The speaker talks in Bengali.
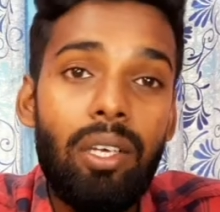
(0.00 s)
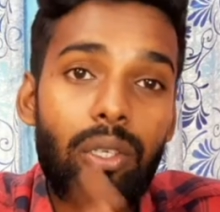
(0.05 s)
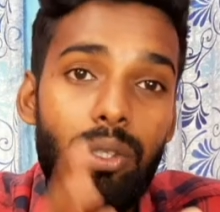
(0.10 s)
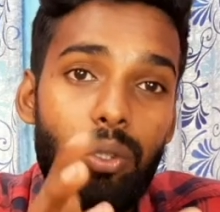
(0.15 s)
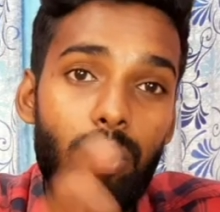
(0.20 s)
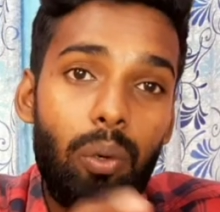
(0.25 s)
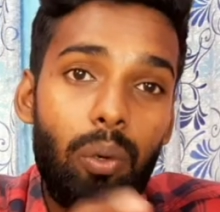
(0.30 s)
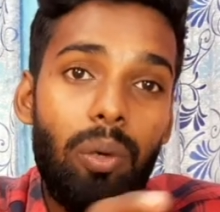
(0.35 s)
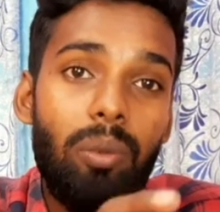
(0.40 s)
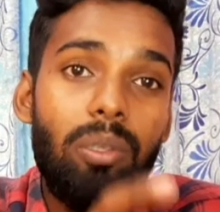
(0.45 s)

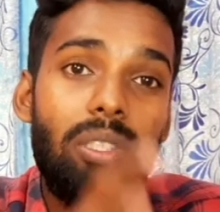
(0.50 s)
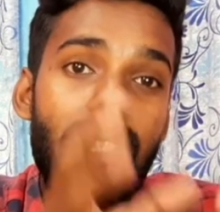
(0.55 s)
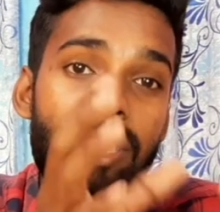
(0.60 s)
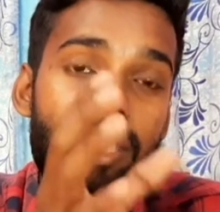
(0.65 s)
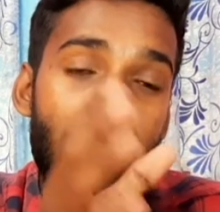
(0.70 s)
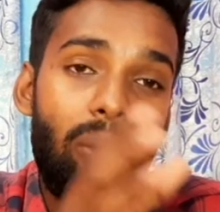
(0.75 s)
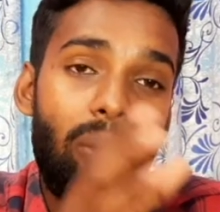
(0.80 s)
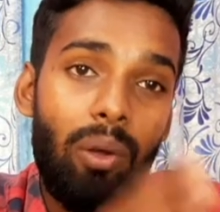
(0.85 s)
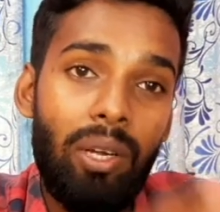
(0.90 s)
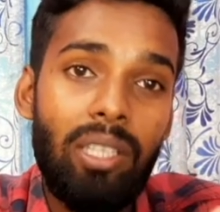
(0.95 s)
শো যেটি
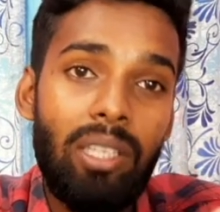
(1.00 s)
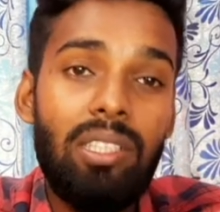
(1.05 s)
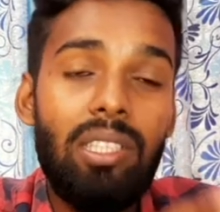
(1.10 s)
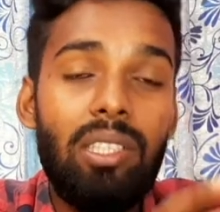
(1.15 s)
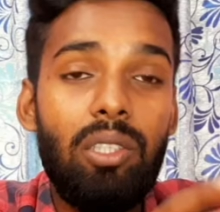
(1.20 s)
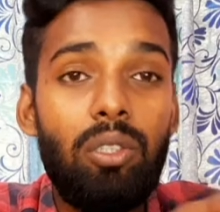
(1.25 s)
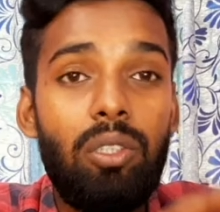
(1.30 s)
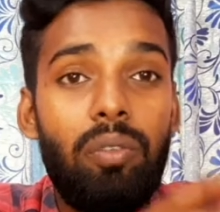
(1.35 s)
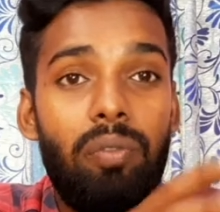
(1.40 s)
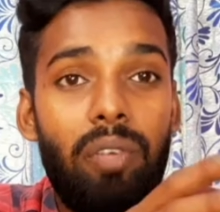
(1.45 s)
করে সেটি
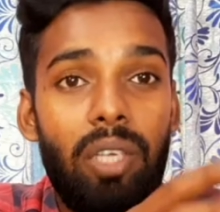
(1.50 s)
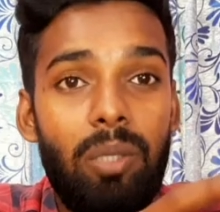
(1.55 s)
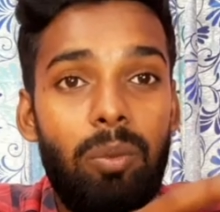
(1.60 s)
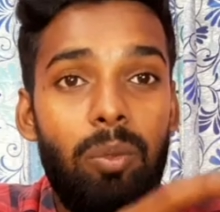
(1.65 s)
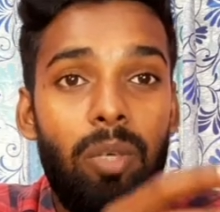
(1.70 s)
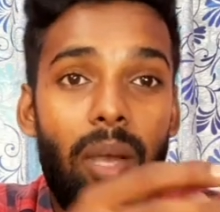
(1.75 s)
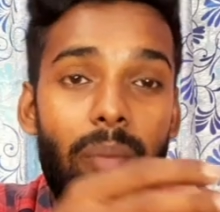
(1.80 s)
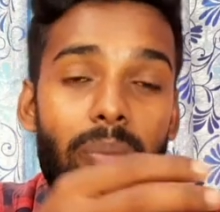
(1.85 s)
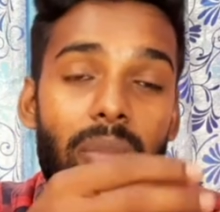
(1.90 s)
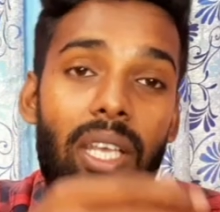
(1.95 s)
হচ্ছে ফেসবুক
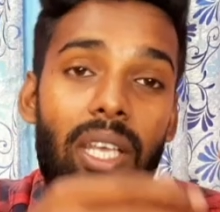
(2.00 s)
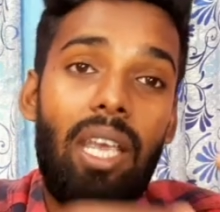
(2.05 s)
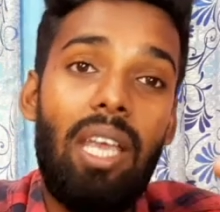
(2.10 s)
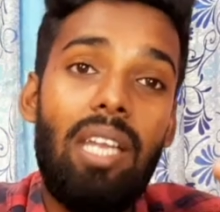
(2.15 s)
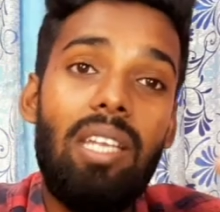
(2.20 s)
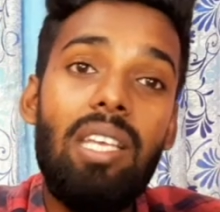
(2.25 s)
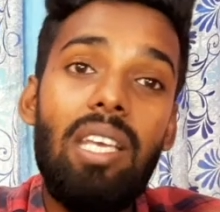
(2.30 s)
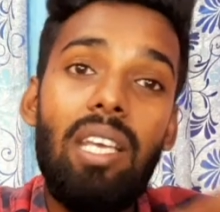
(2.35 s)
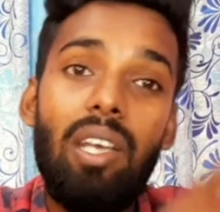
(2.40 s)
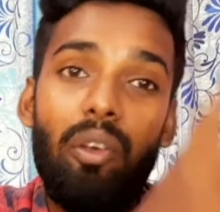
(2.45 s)
আপনাকে
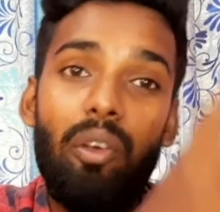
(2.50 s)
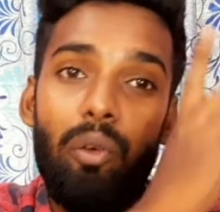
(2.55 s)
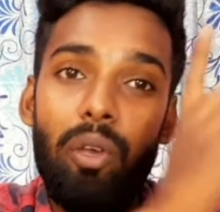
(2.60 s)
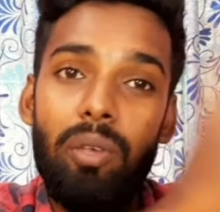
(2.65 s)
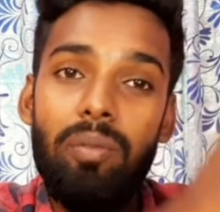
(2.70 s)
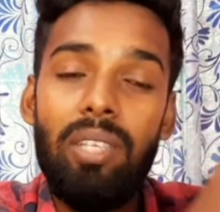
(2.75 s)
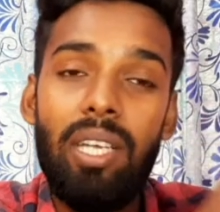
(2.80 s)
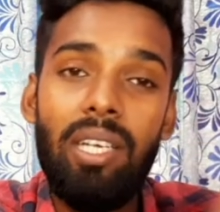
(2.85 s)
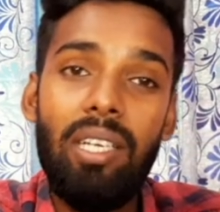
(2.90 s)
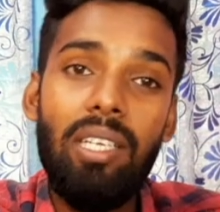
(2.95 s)
একটি
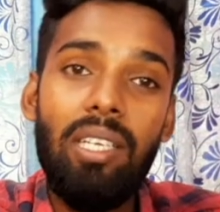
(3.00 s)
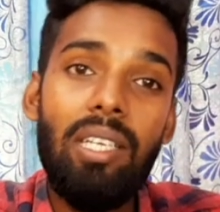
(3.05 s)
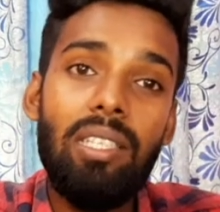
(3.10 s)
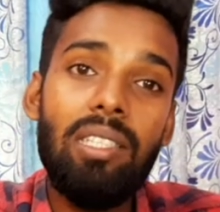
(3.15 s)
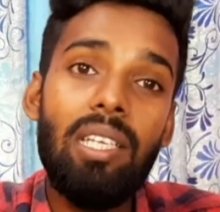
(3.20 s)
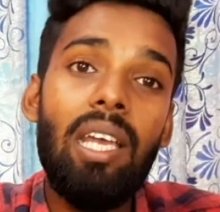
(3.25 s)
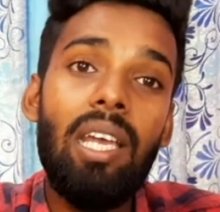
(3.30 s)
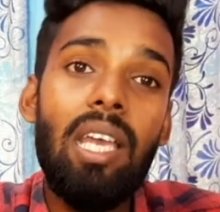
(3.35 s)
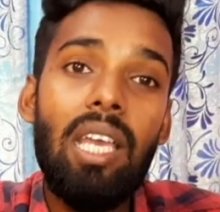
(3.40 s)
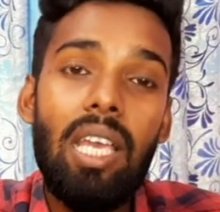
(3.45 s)
ওয়েবসাইটে নিয়ে
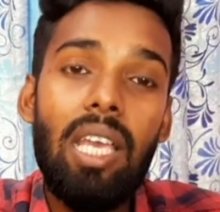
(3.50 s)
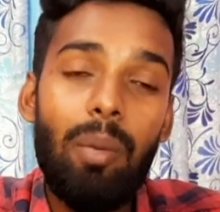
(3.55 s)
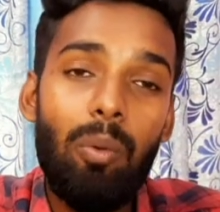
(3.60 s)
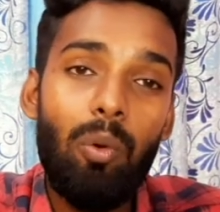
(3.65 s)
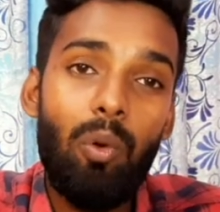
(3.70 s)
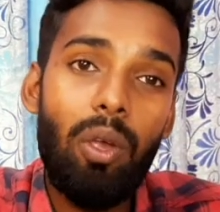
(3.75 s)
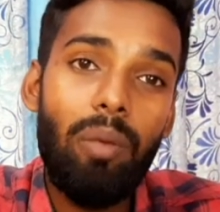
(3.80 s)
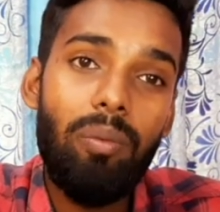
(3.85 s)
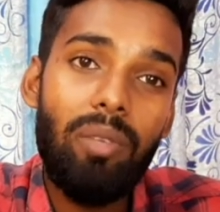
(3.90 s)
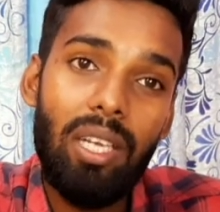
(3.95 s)
যায় এবং
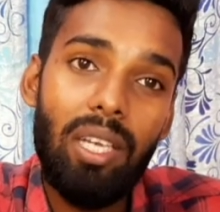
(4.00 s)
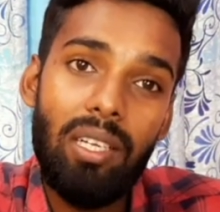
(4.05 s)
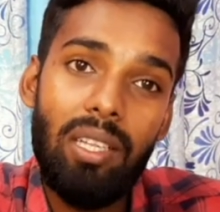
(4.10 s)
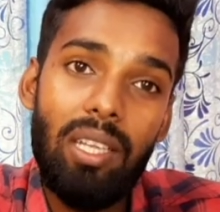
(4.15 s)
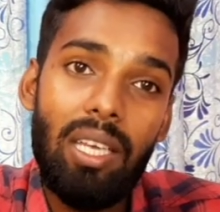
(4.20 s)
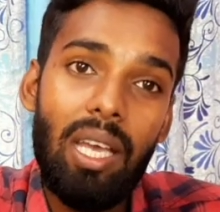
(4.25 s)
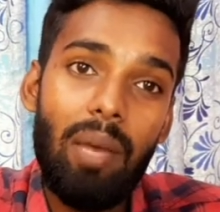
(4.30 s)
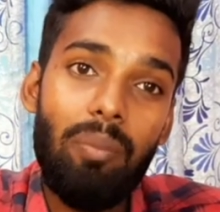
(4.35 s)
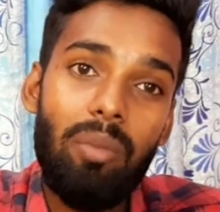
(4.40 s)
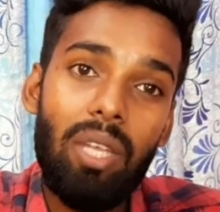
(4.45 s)
ওয়েবসাইট
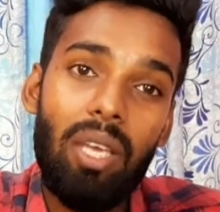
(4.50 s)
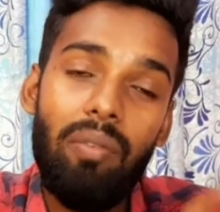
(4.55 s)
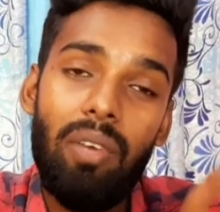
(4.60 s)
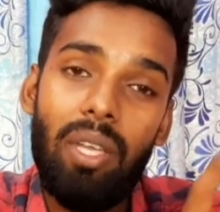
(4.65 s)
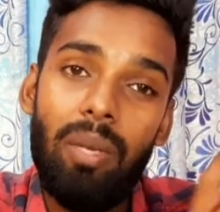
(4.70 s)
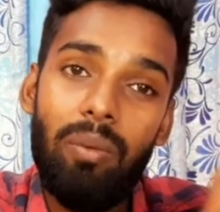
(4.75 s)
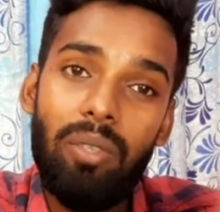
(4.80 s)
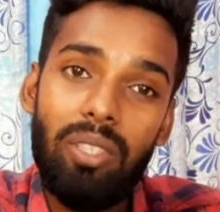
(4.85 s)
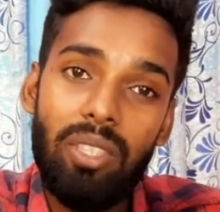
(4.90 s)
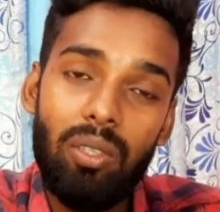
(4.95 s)
থেকে আপনাকে
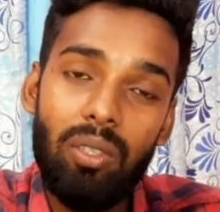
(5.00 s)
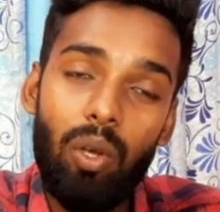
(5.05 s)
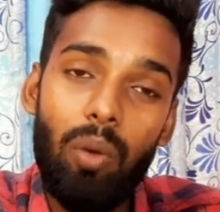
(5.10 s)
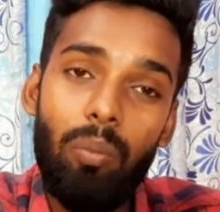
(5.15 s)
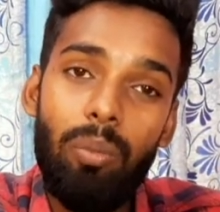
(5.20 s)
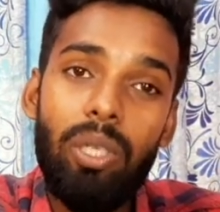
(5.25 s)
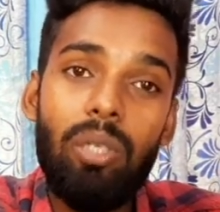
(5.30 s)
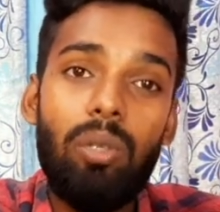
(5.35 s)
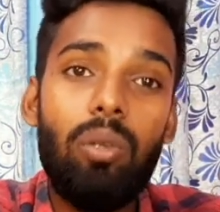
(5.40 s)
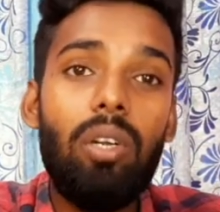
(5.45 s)
ভেরিফিকেশন
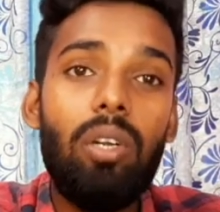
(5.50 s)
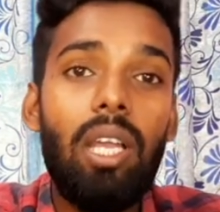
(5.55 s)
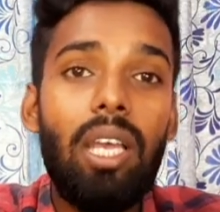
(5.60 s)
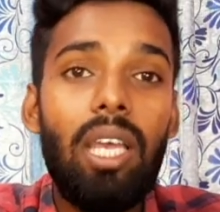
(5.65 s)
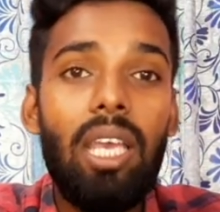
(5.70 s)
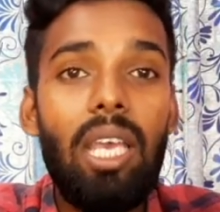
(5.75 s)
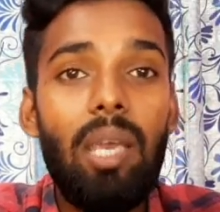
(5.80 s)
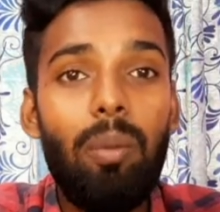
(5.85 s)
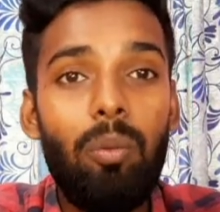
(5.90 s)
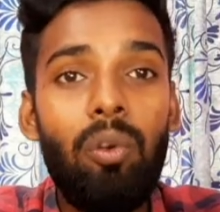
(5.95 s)
কমপ্লিট করা লাগে
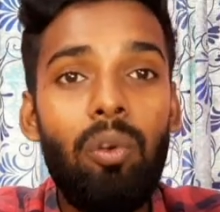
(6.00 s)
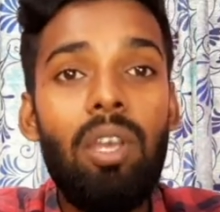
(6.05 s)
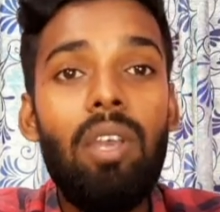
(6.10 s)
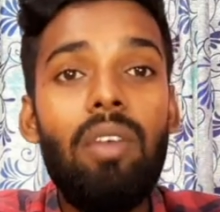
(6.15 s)
এবং